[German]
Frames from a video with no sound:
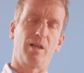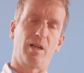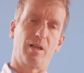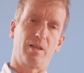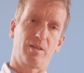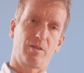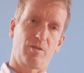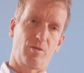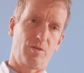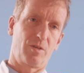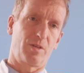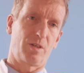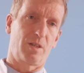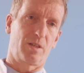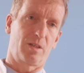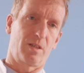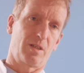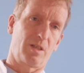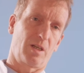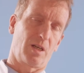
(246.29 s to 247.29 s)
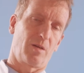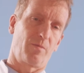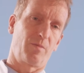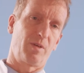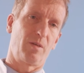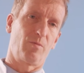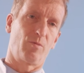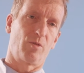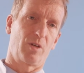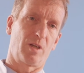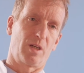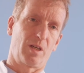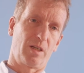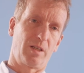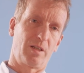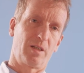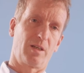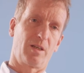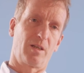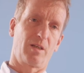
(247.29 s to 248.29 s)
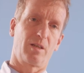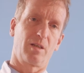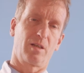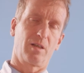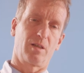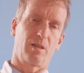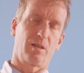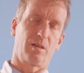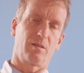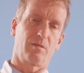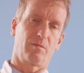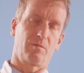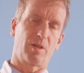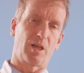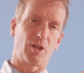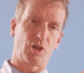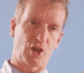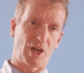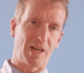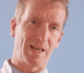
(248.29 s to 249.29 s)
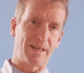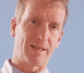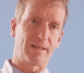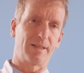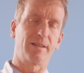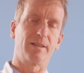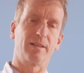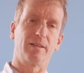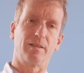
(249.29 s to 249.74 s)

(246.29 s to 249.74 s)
als günstigste Therapiemodalität äh, erscheint,